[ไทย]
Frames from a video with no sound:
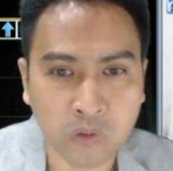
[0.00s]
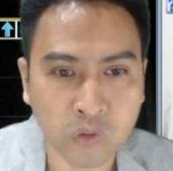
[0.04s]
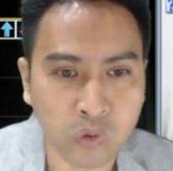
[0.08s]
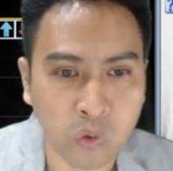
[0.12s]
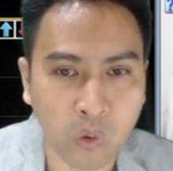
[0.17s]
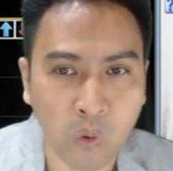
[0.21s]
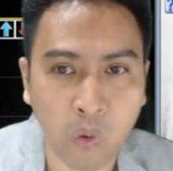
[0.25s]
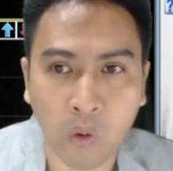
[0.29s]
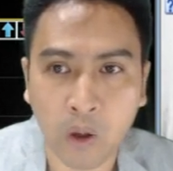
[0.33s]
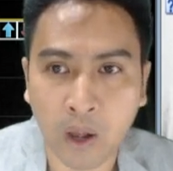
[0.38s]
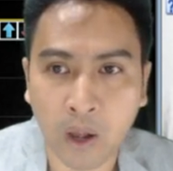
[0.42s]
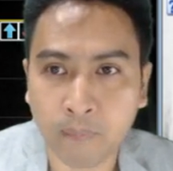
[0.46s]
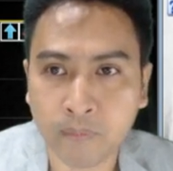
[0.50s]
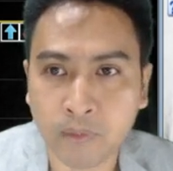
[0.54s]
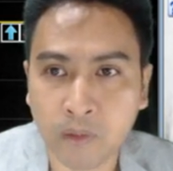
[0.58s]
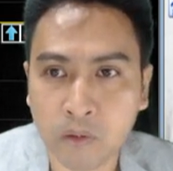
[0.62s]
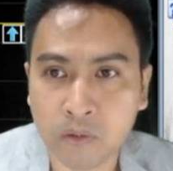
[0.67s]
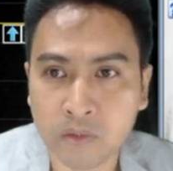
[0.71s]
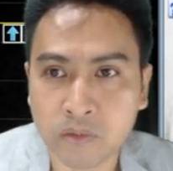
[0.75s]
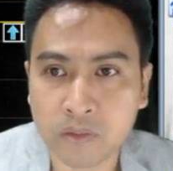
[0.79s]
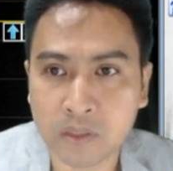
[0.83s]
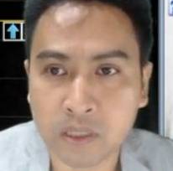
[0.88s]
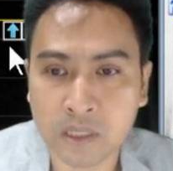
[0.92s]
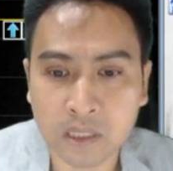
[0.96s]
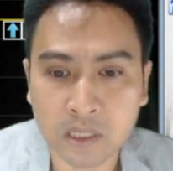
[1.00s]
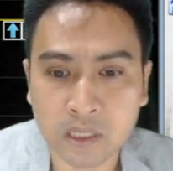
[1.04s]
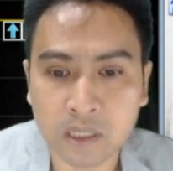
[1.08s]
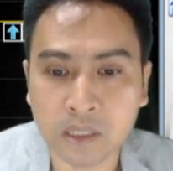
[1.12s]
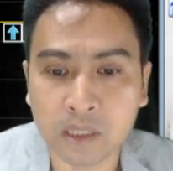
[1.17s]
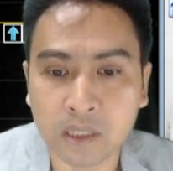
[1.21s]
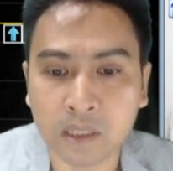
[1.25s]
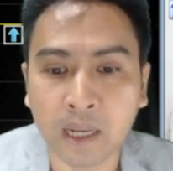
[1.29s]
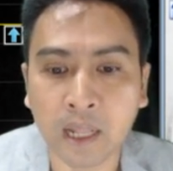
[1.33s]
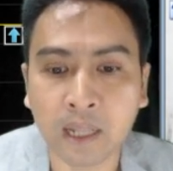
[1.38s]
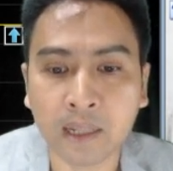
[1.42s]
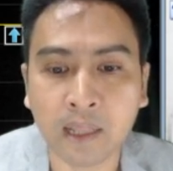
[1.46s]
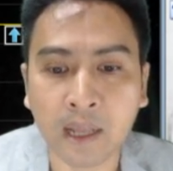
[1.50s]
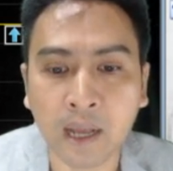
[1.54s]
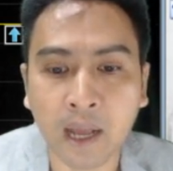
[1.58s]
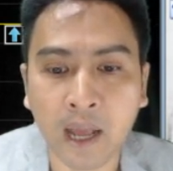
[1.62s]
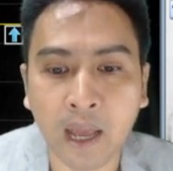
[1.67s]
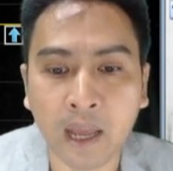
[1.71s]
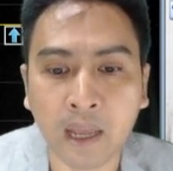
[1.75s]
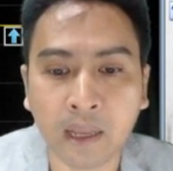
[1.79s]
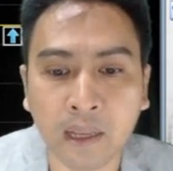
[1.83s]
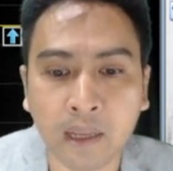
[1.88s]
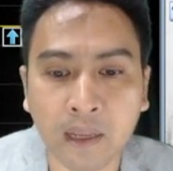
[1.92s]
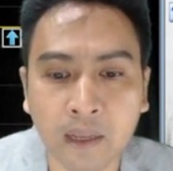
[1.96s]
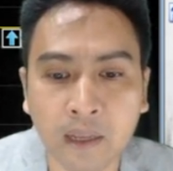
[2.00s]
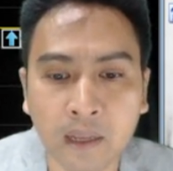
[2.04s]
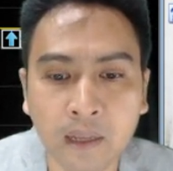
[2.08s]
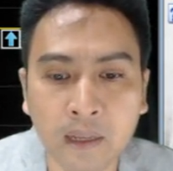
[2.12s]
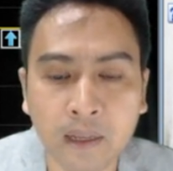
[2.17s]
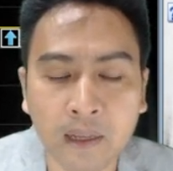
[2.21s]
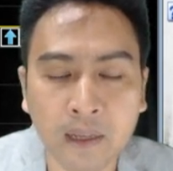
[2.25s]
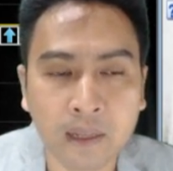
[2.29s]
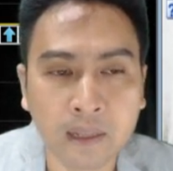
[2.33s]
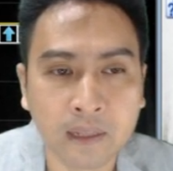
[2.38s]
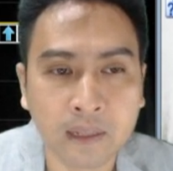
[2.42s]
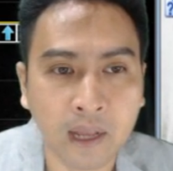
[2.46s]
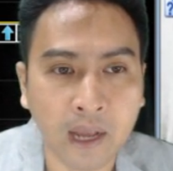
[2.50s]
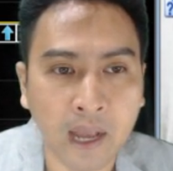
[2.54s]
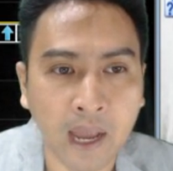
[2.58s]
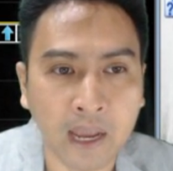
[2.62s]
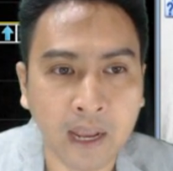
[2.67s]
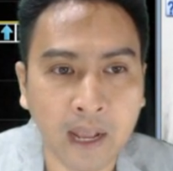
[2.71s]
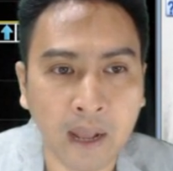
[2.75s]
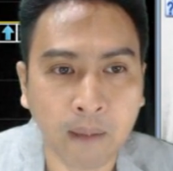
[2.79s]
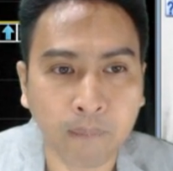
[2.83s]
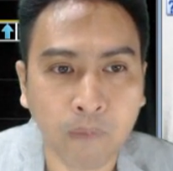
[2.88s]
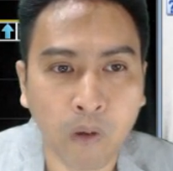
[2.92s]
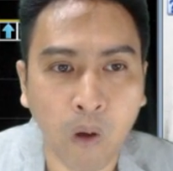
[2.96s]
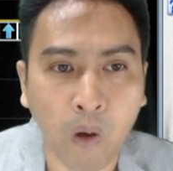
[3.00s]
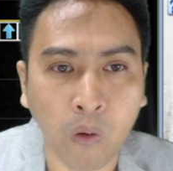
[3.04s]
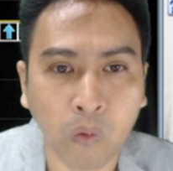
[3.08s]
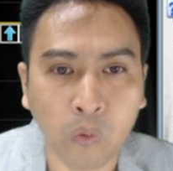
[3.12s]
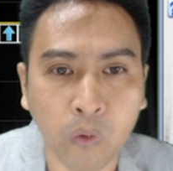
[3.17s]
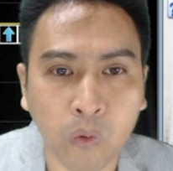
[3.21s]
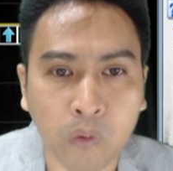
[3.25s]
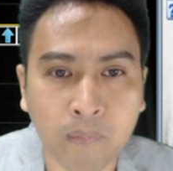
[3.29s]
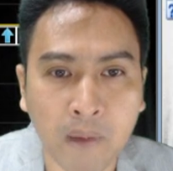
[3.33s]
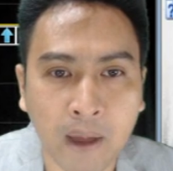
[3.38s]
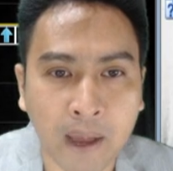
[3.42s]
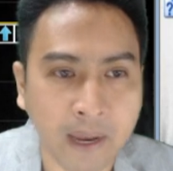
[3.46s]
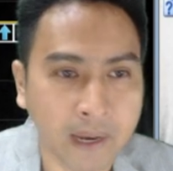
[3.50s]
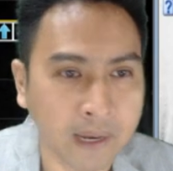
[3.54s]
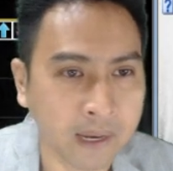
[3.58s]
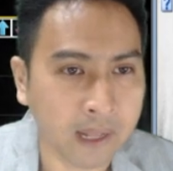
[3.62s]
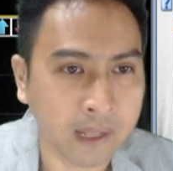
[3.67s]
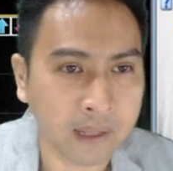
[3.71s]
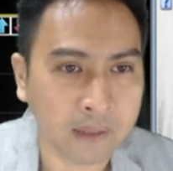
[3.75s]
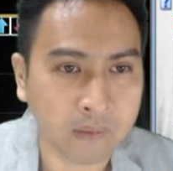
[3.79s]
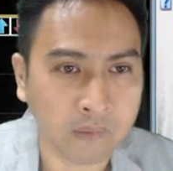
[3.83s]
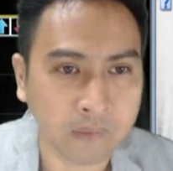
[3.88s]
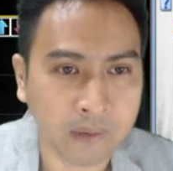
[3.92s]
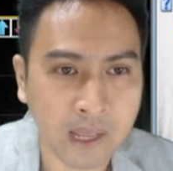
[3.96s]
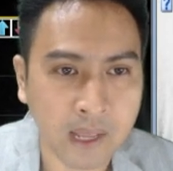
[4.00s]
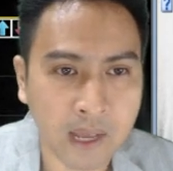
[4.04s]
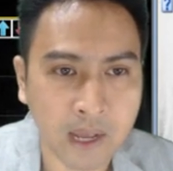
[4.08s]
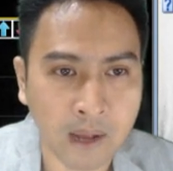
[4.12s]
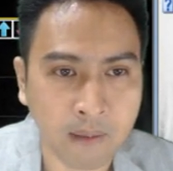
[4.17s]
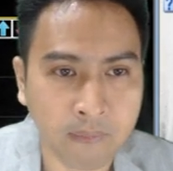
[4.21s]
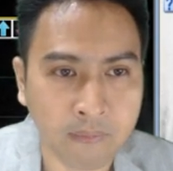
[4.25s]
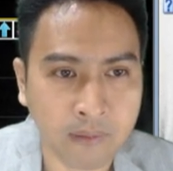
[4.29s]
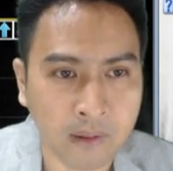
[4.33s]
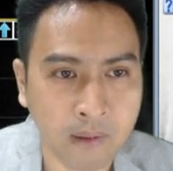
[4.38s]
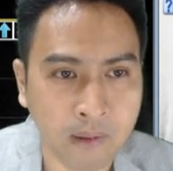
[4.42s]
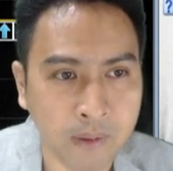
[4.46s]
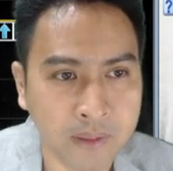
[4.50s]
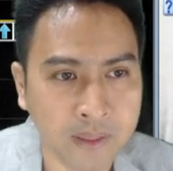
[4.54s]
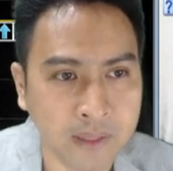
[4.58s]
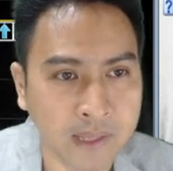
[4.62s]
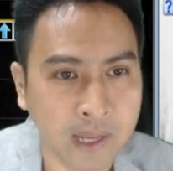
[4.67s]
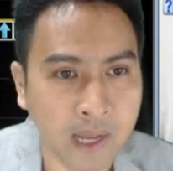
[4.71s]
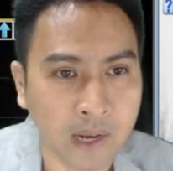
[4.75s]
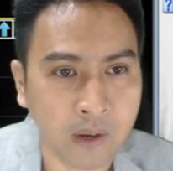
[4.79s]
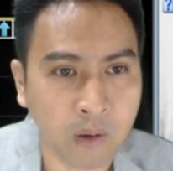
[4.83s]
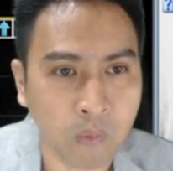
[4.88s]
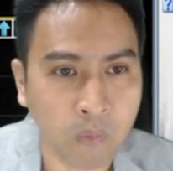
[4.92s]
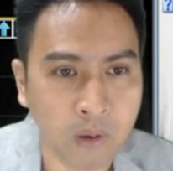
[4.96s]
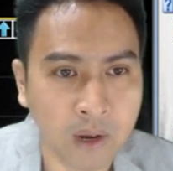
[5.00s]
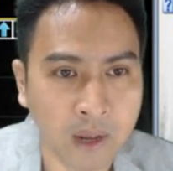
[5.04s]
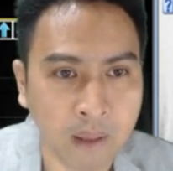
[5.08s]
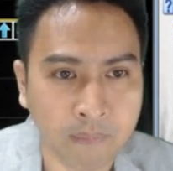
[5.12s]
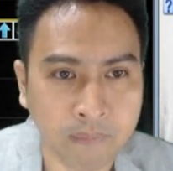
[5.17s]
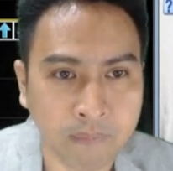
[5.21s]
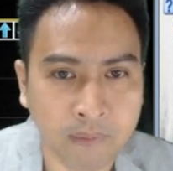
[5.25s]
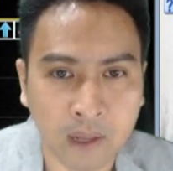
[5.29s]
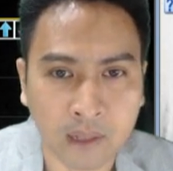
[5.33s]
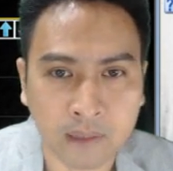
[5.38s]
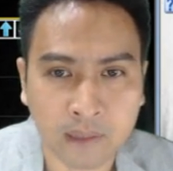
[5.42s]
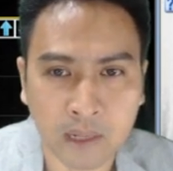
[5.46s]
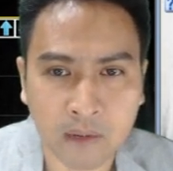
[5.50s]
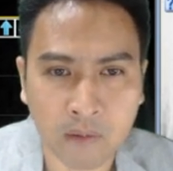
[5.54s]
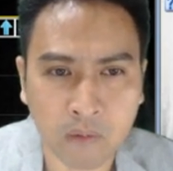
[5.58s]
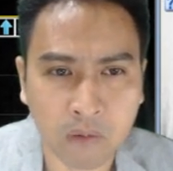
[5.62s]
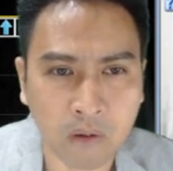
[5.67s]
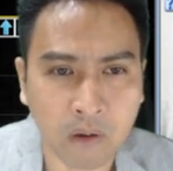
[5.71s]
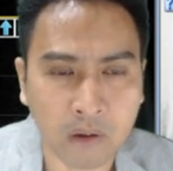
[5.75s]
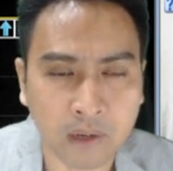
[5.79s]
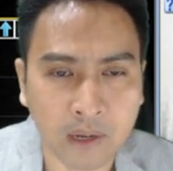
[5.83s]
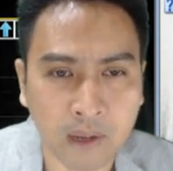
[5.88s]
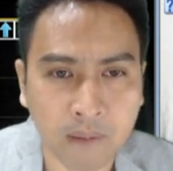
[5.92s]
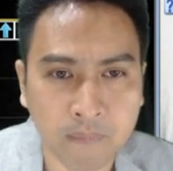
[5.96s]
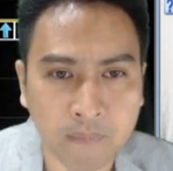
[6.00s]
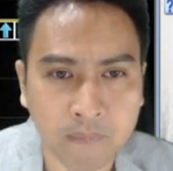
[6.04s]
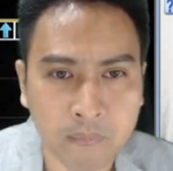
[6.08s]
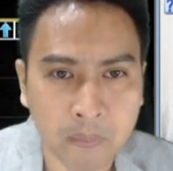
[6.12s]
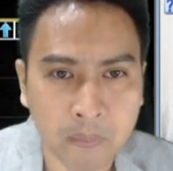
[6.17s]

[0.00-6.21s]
12.6 ครับต้องซื้อคืนนะถ้าใครคำของหลุดไปนะตรงนี้ครับเรียกว่าสัญญาณโอเวอร์แลปนะแต่เดี๋ยวก่อนครับ